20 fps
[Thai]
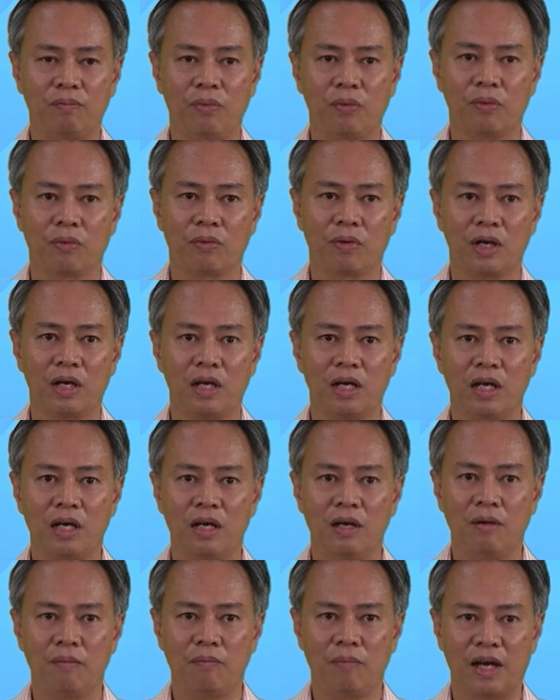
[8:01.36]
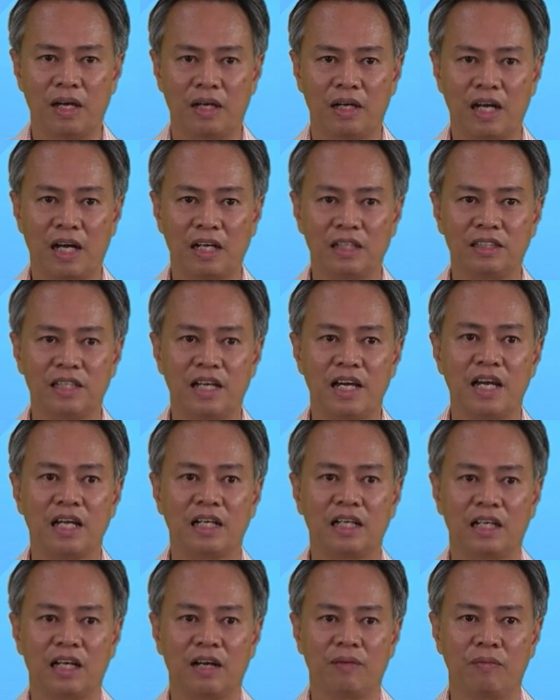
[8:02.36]
ที่ปลูกภายกลางแจ้ง
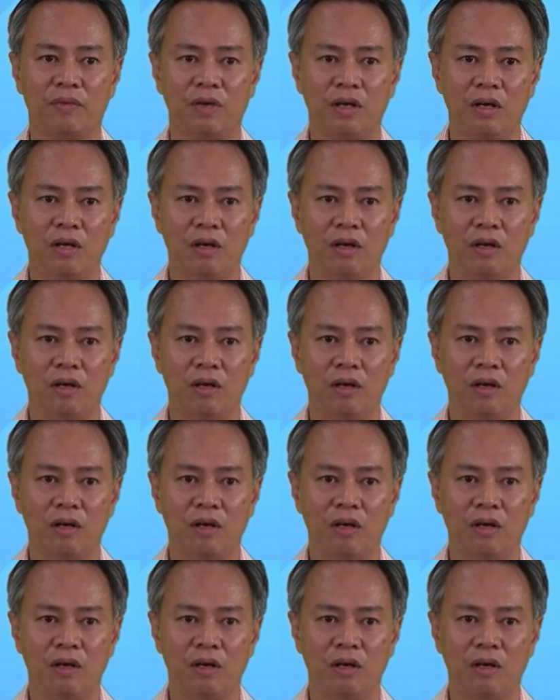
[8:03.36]
นะครับ